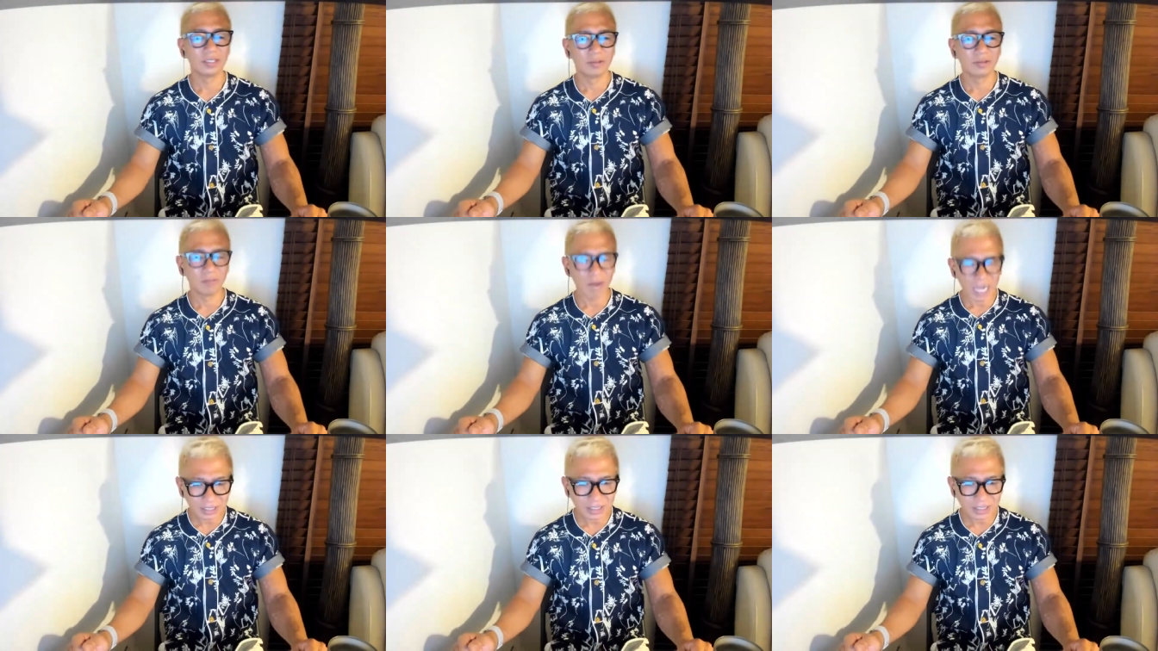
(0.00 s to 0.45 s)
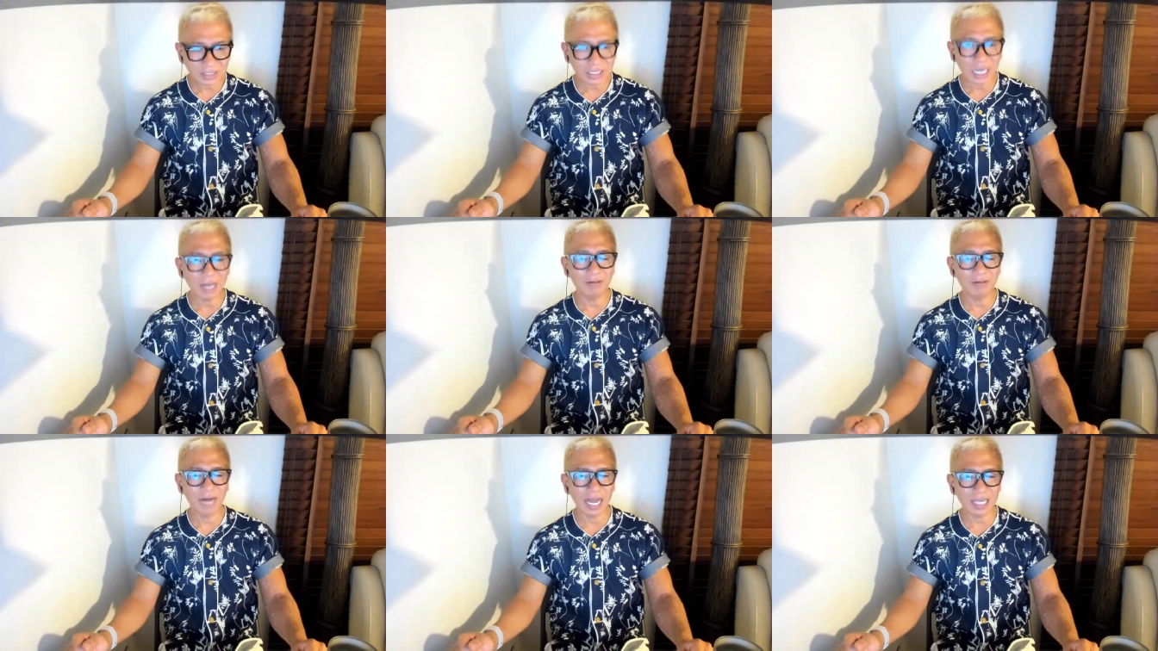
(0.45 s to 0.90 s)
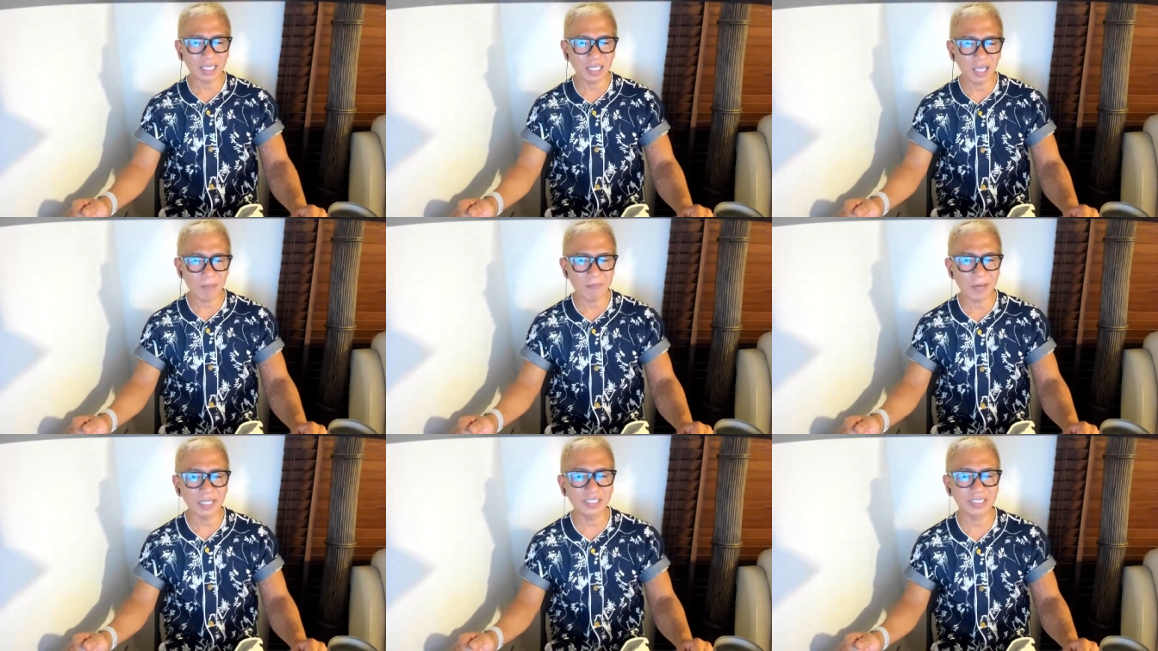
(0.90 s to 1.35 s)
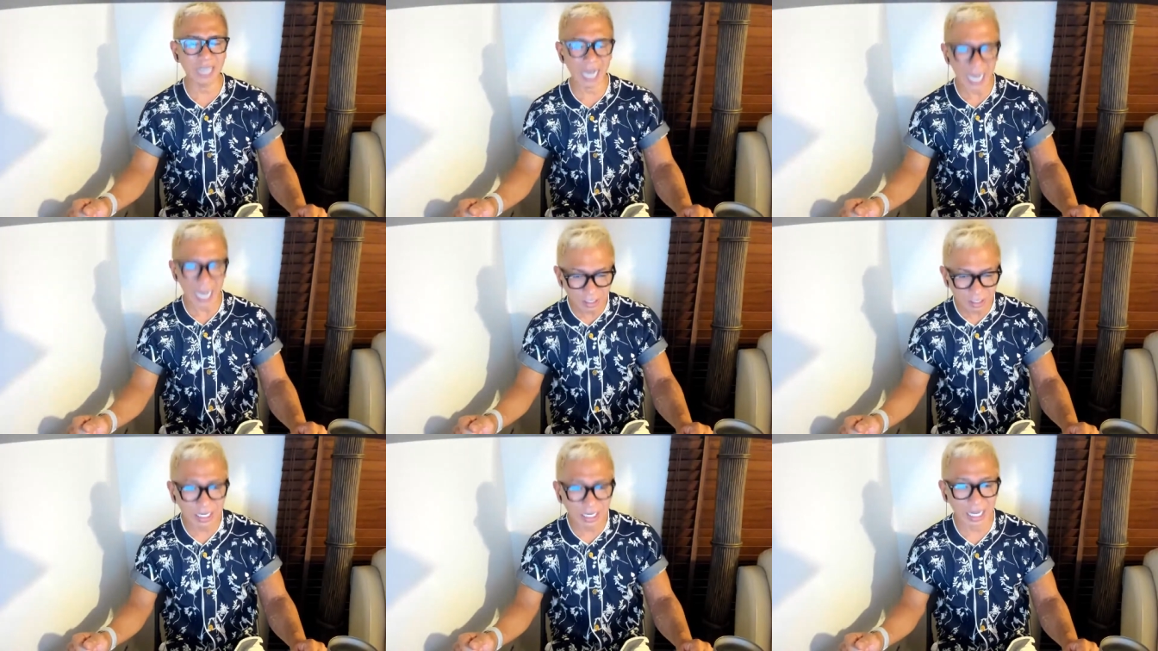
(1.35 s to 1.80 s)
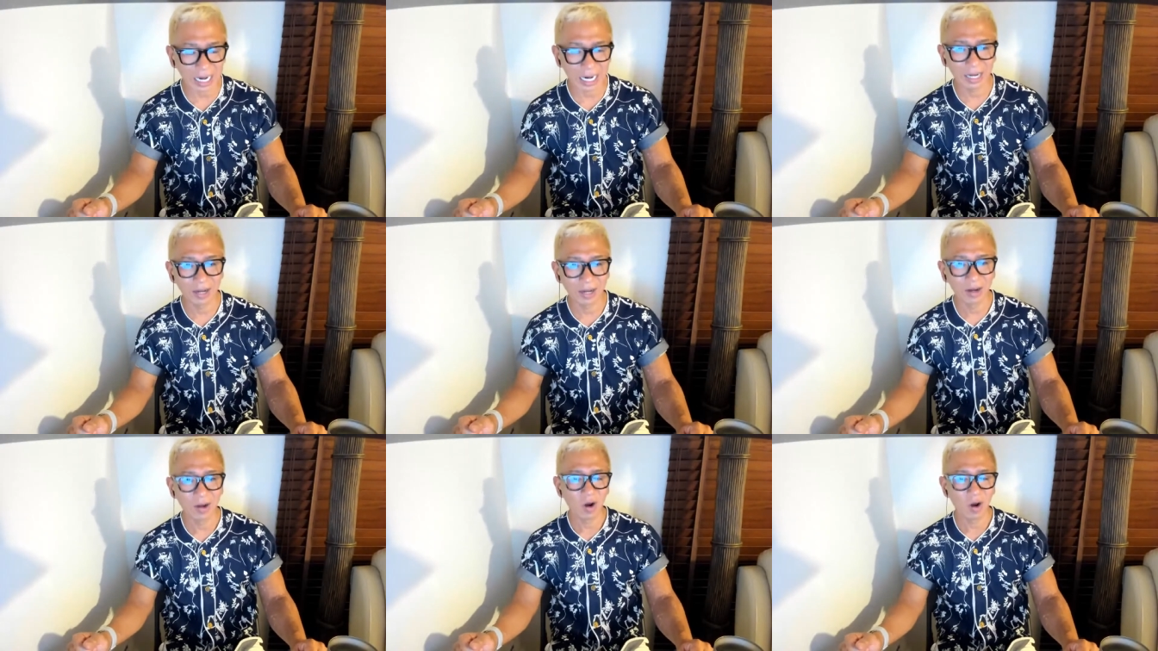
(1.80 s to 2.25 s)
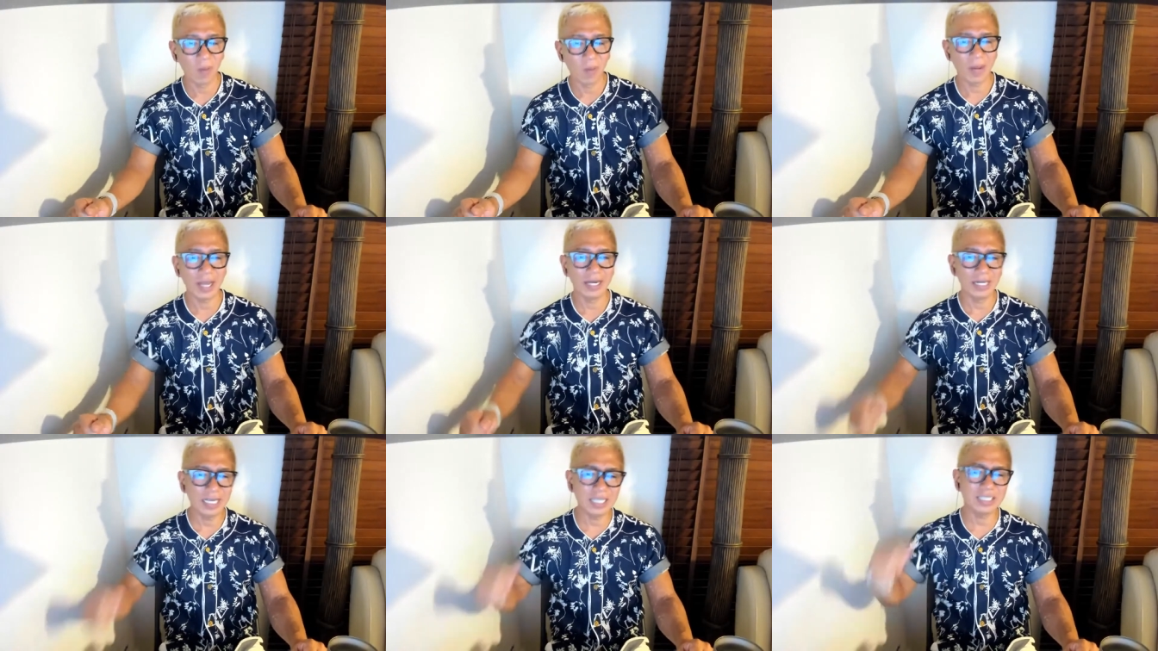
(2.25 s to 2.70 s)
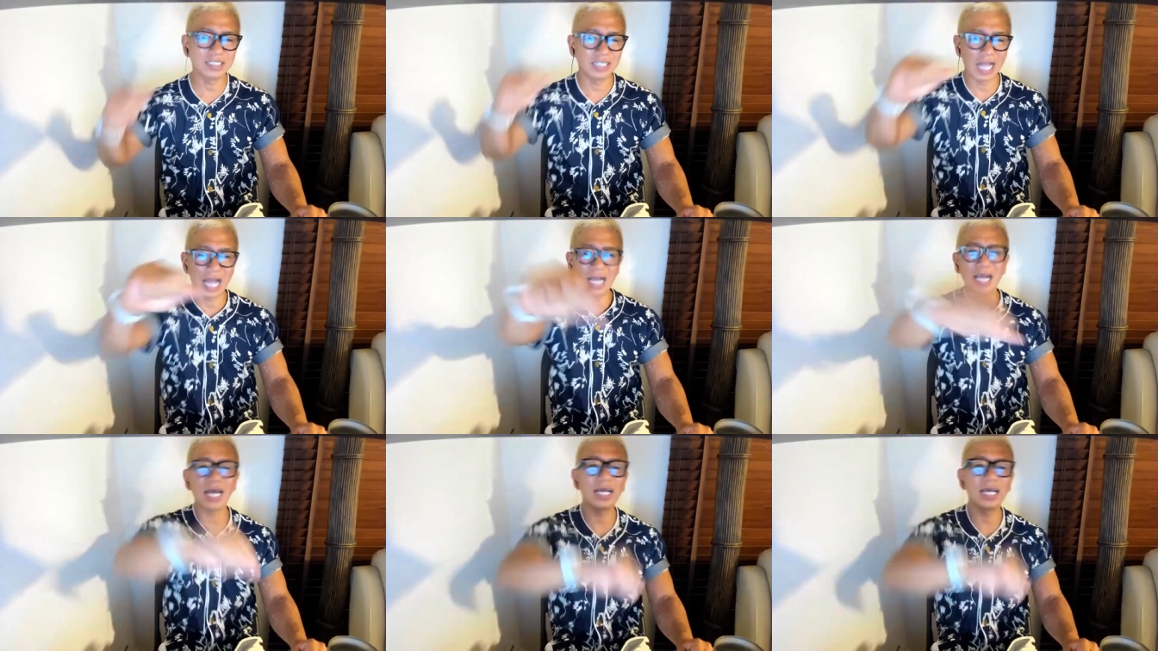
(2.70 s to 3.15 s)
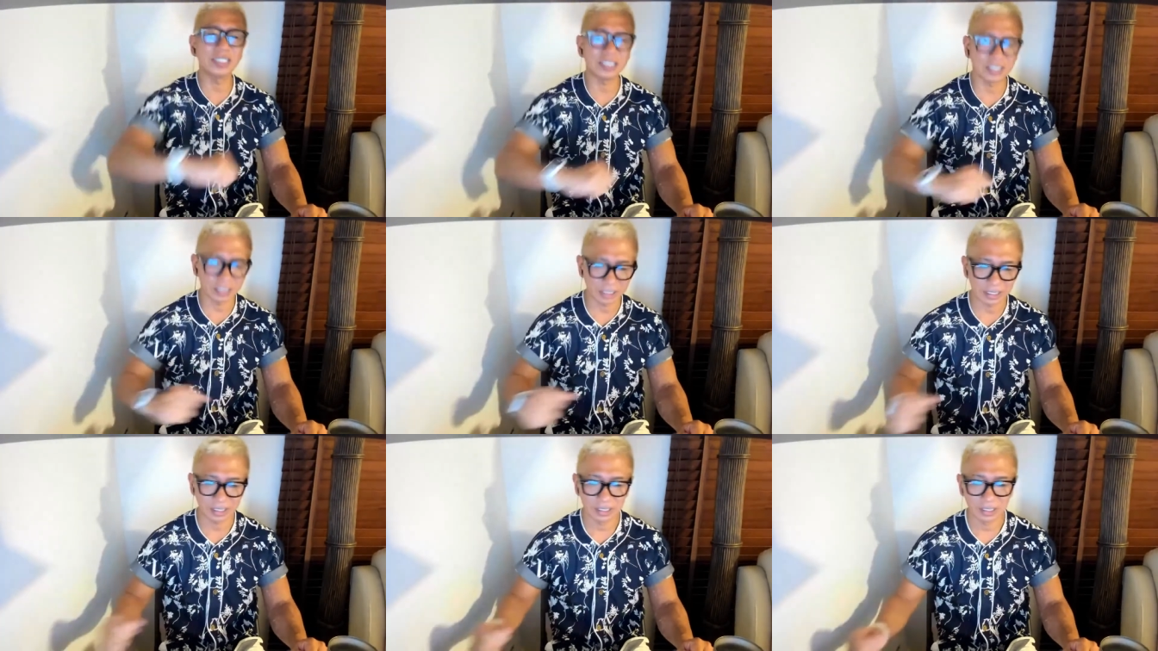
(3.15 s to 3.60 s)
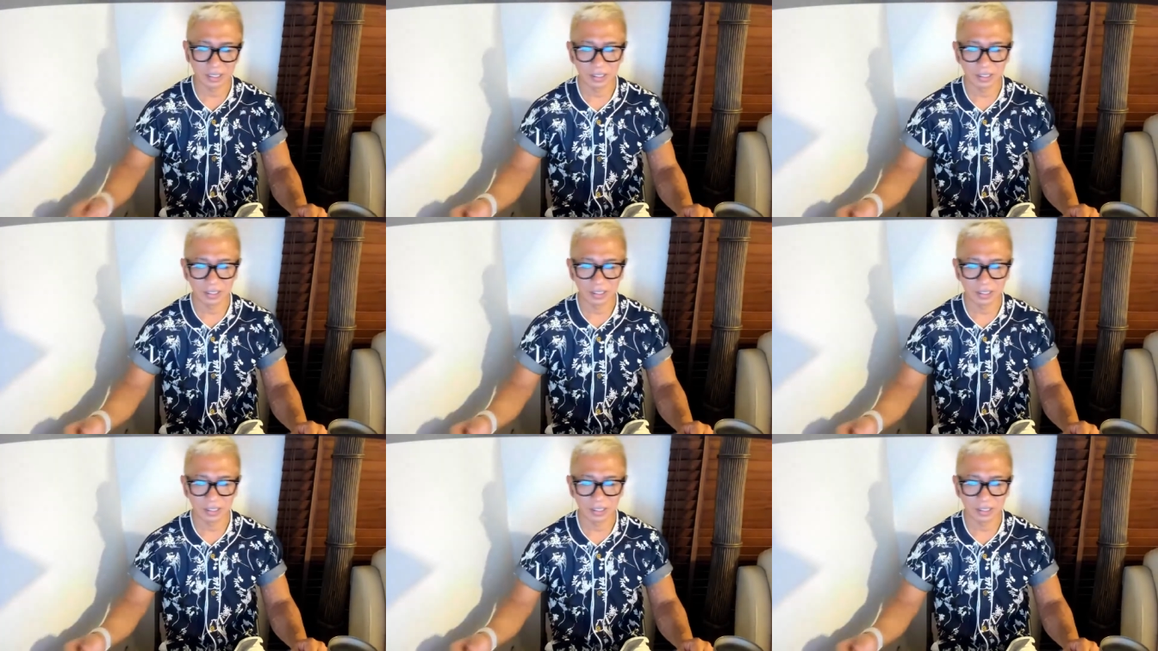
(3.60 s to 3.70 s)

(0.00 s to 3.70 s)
ワンチャンラッキーパンチあるから。お前リーチ長いし。